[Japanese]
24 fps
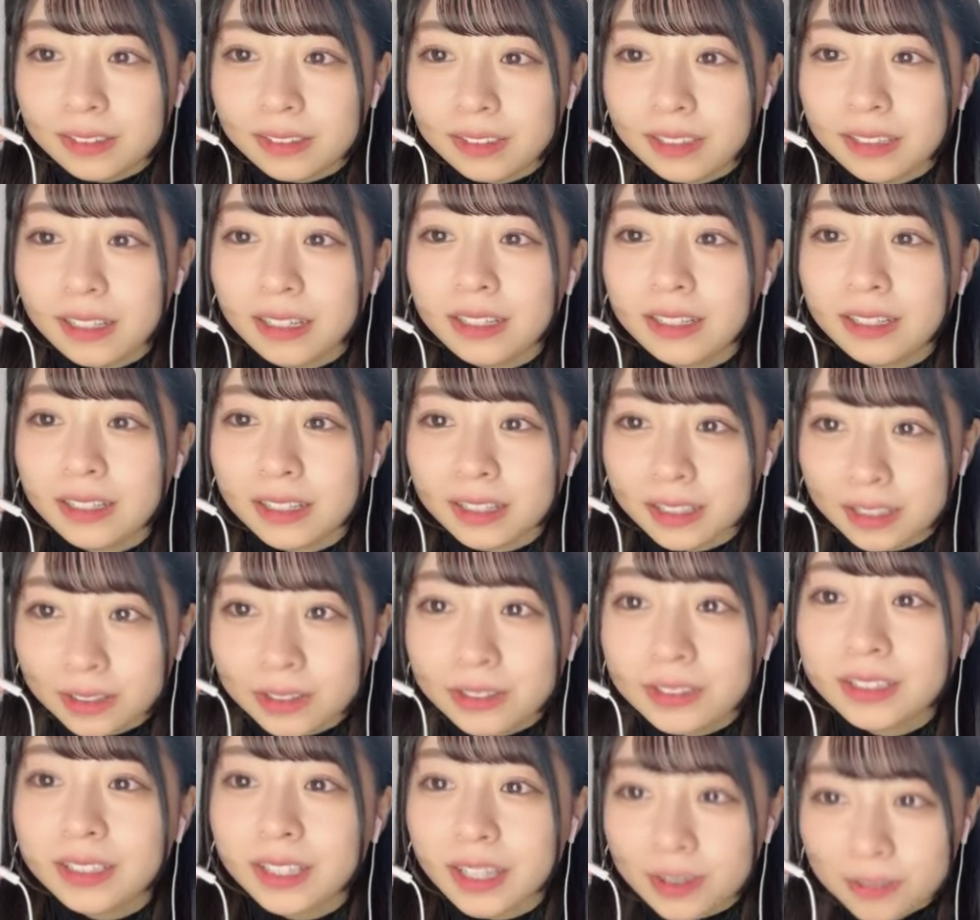怪我には
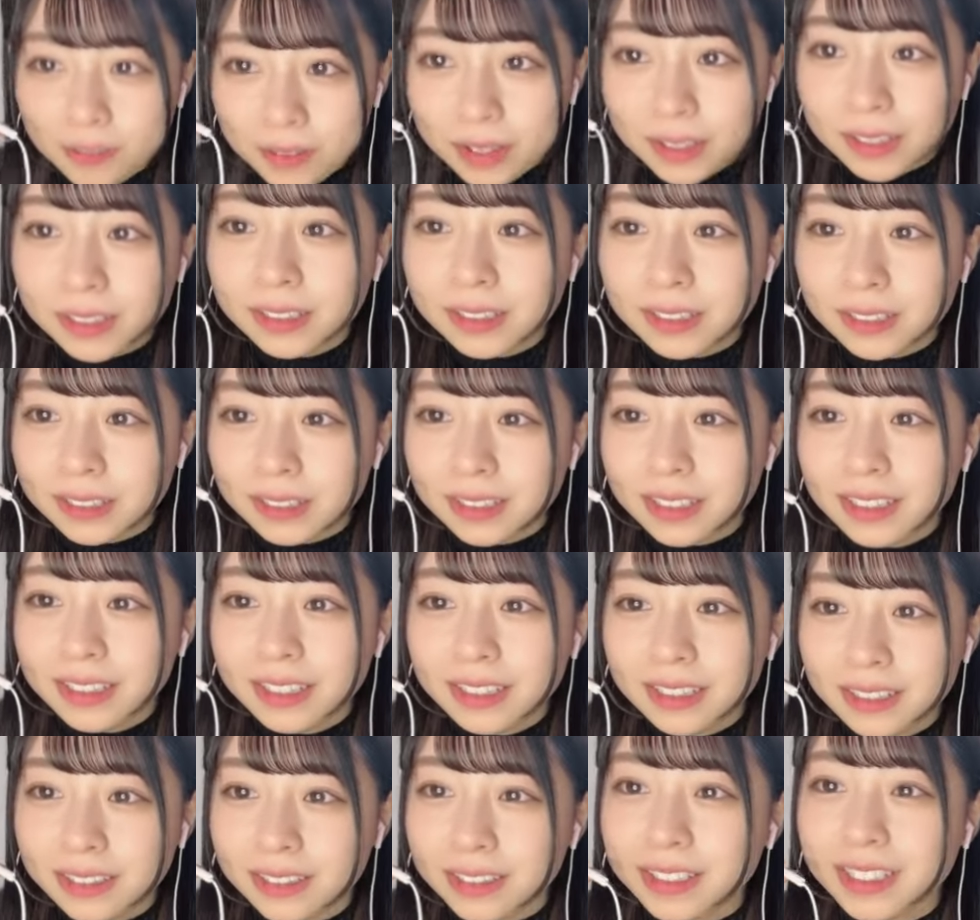気をつけます
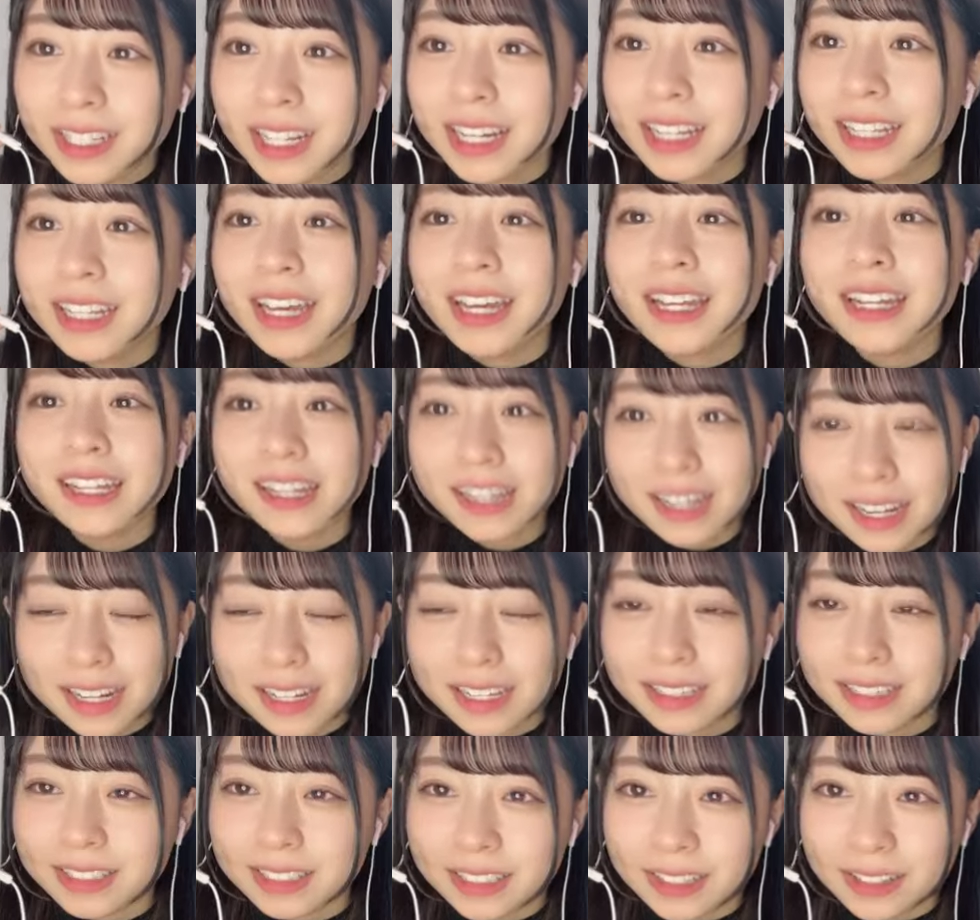24時間泣いてな
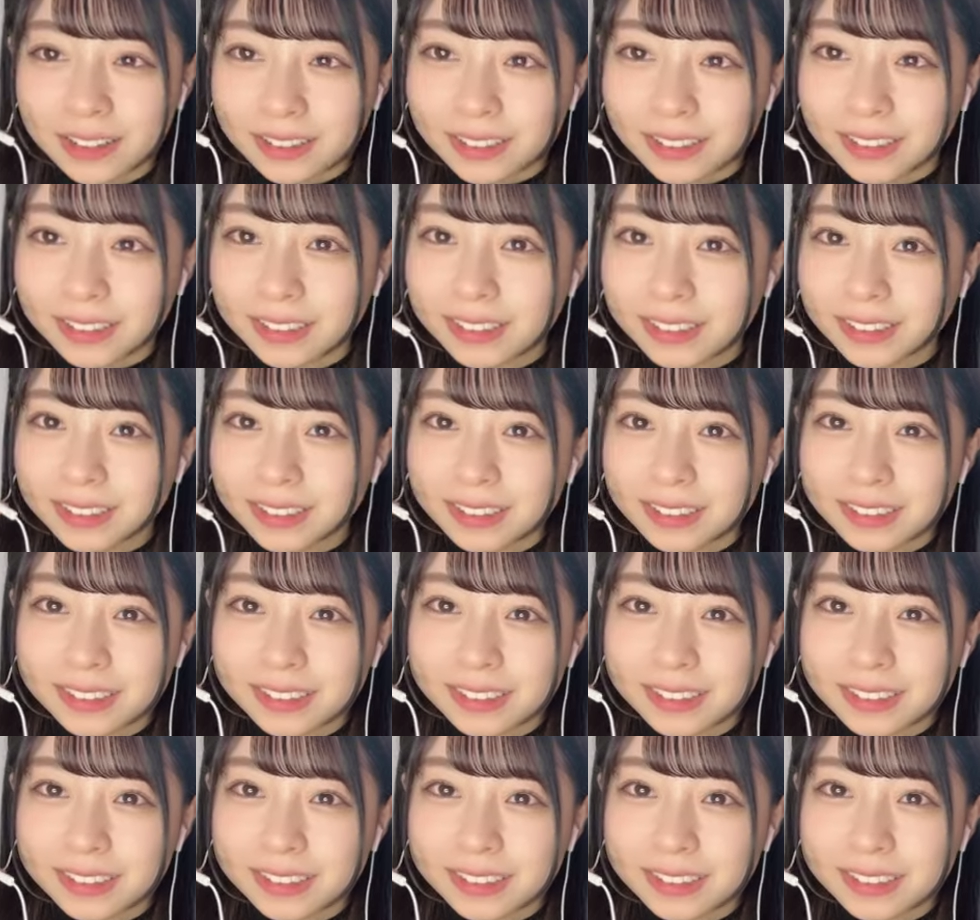いですよ